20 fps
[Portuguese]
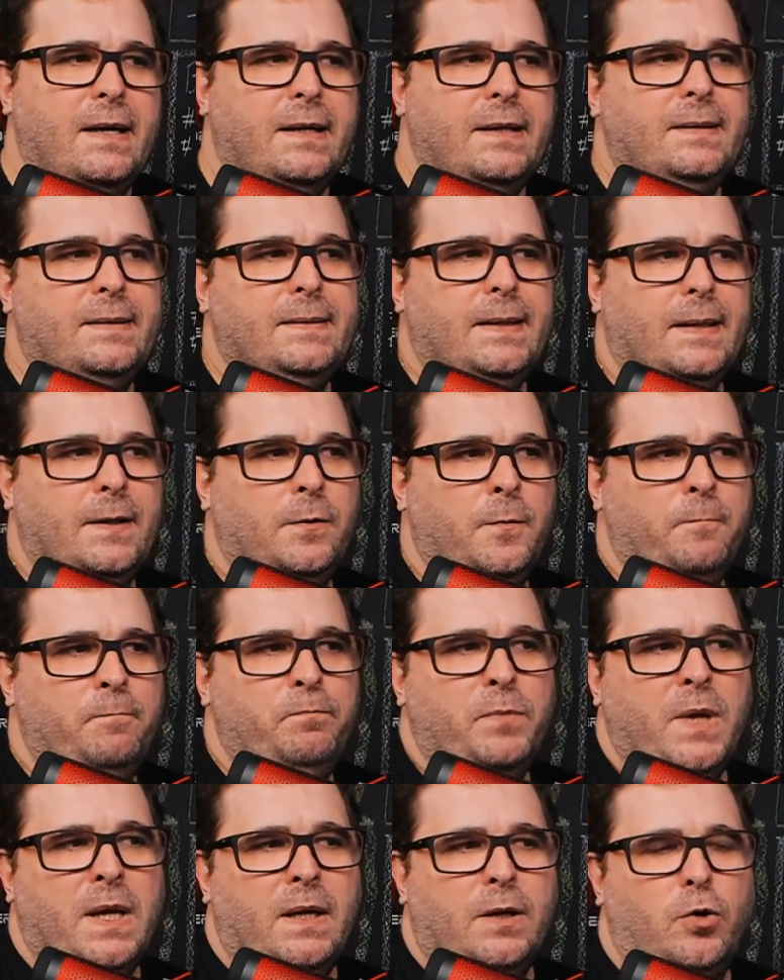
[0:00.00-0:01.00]

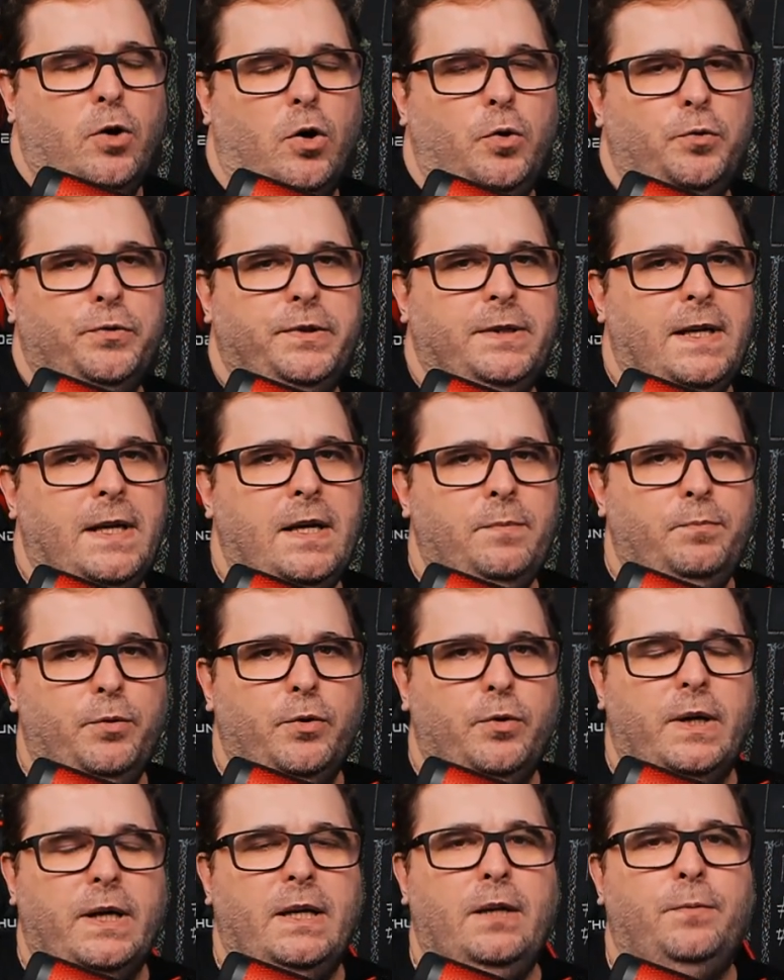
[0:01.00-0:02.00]
Então, com o
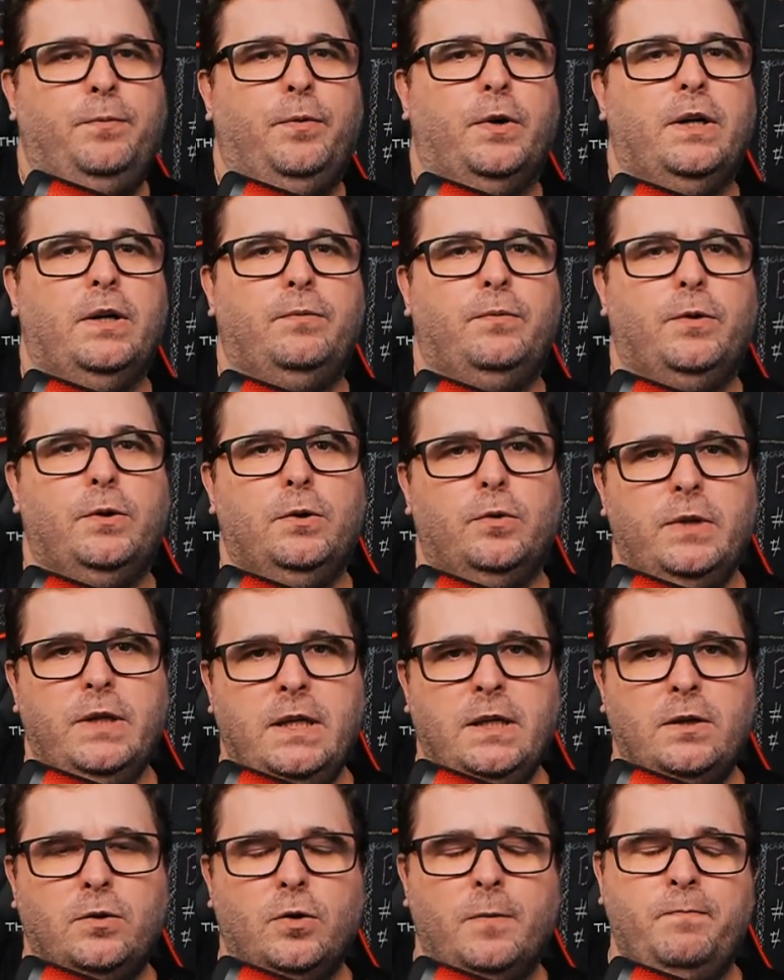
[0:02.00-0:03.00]
tempo ele foi
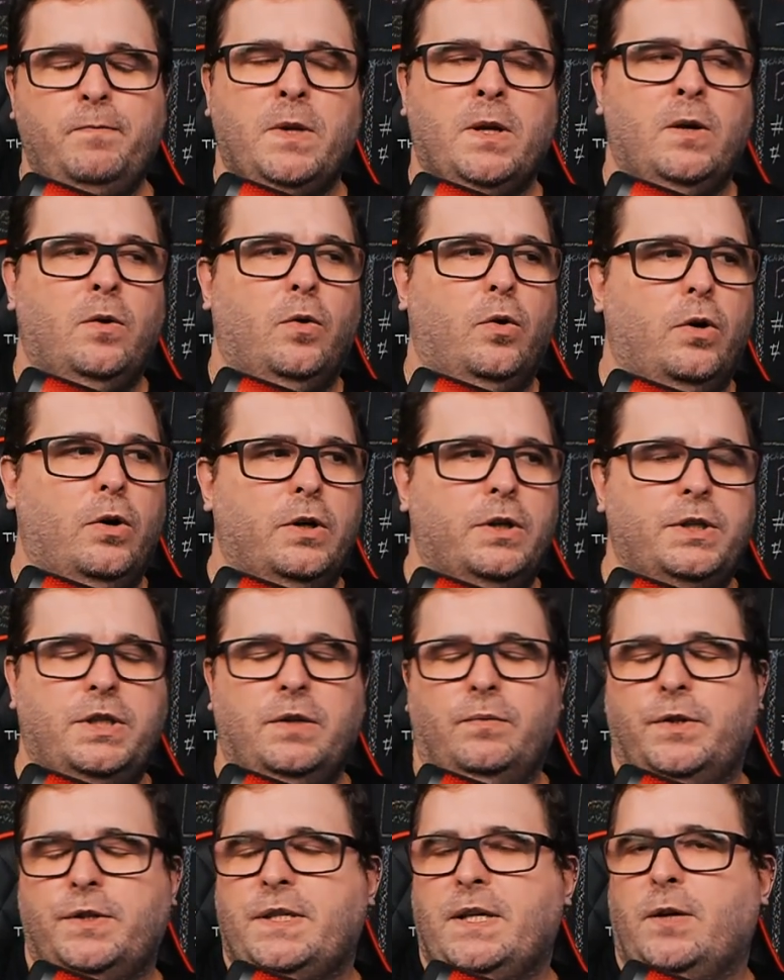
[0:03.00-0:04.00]
evoluindo
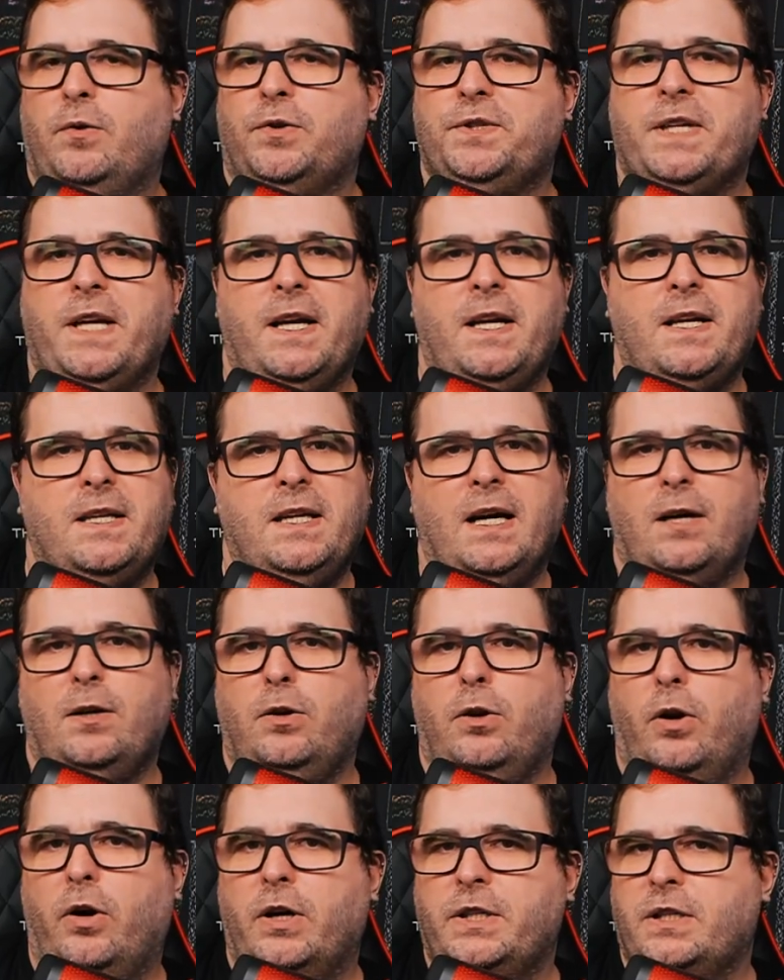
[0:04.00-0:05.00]
Hoje você consegue criar
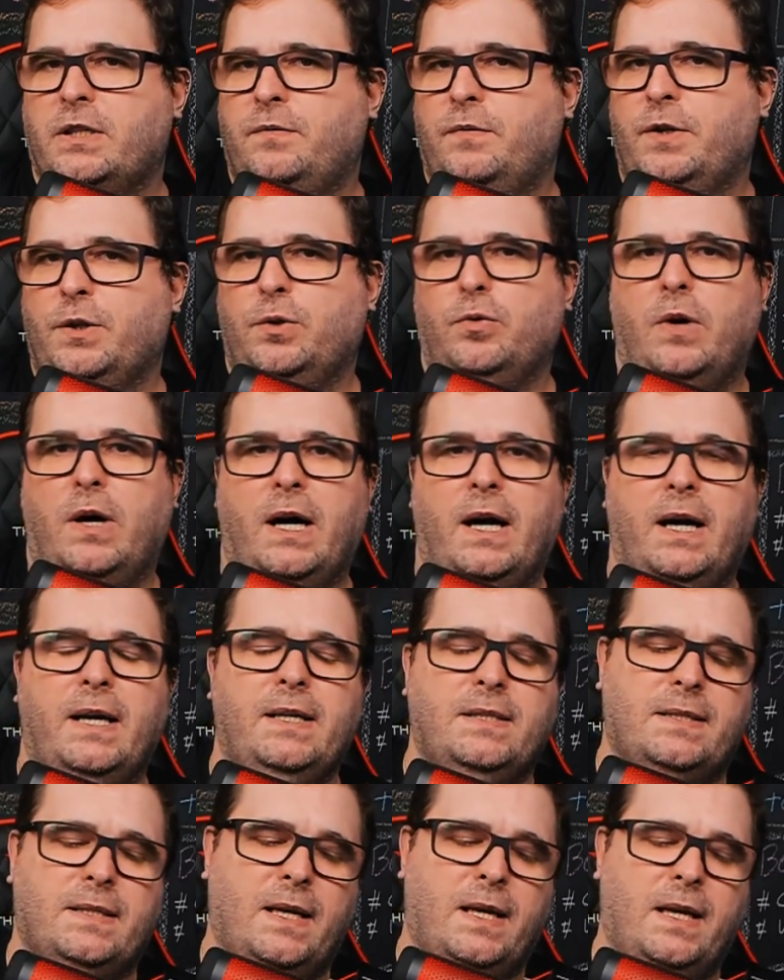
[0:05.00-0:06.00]
lojas
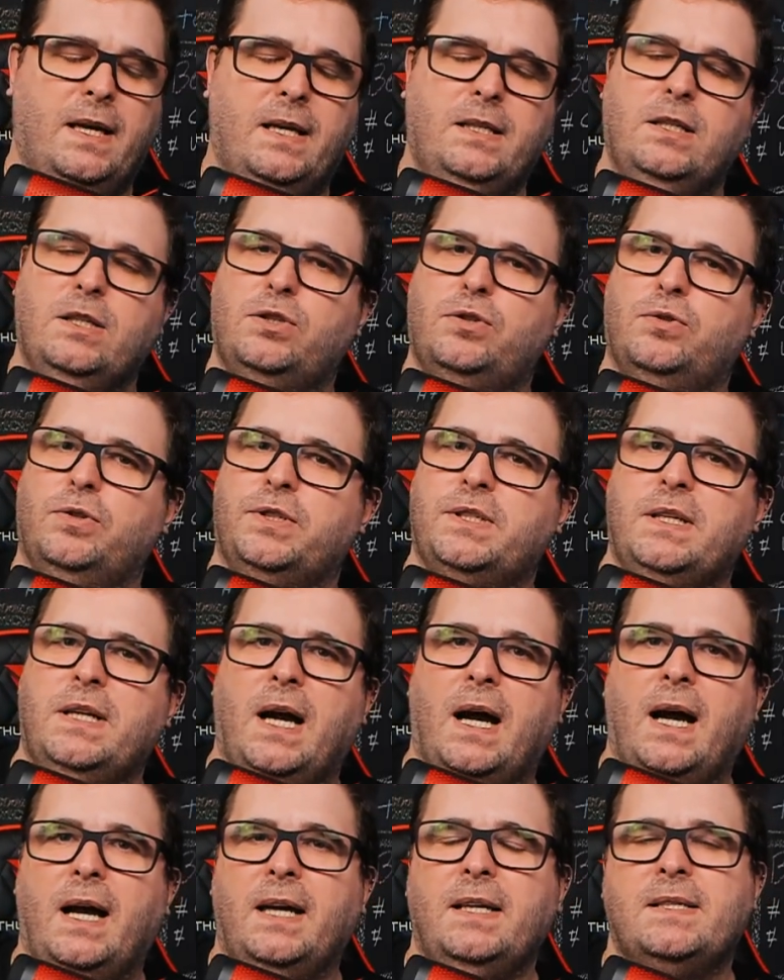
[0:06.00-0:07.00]
virtuais, redes
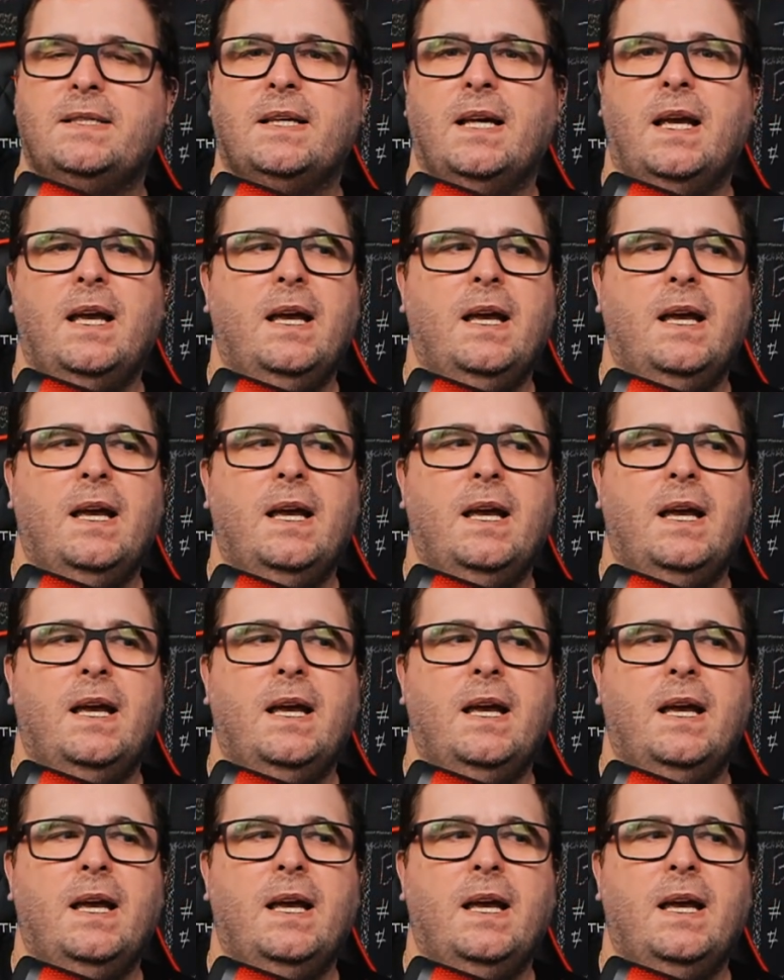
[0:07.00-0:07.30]
sociais,